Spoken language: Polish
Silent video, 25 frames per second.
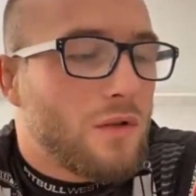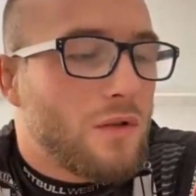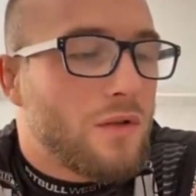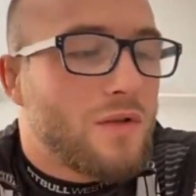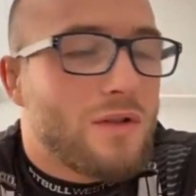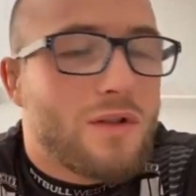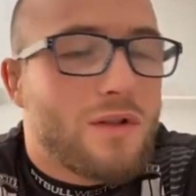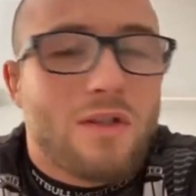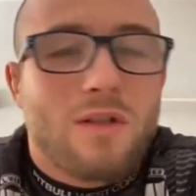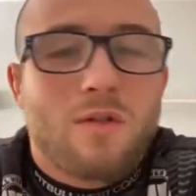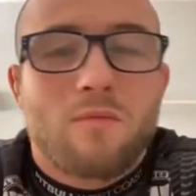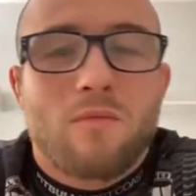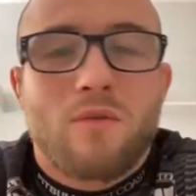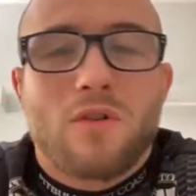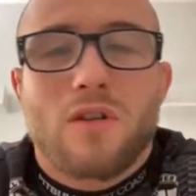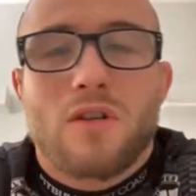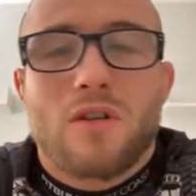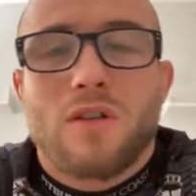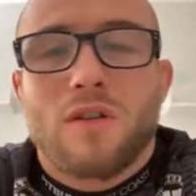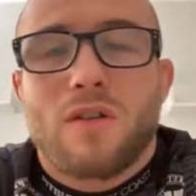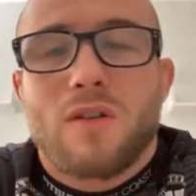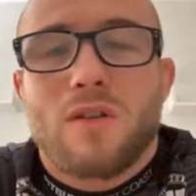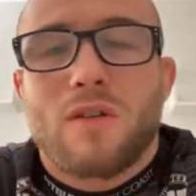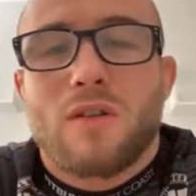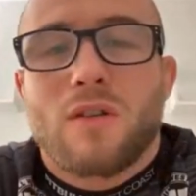z innymi
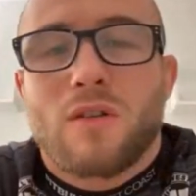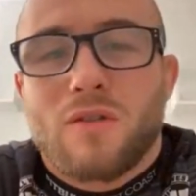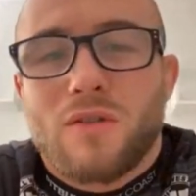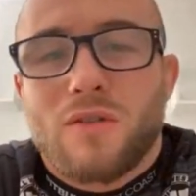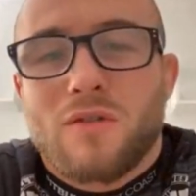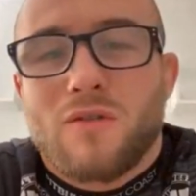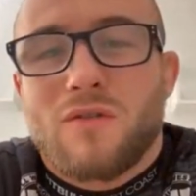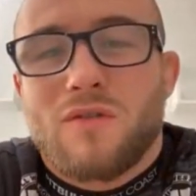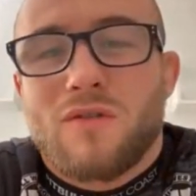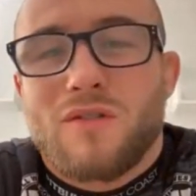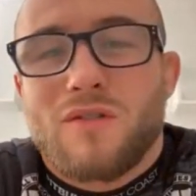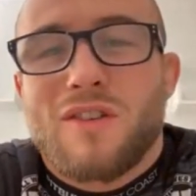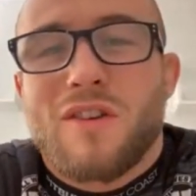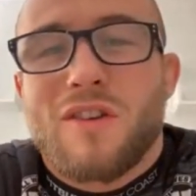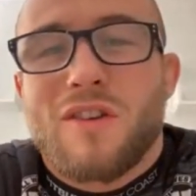się nie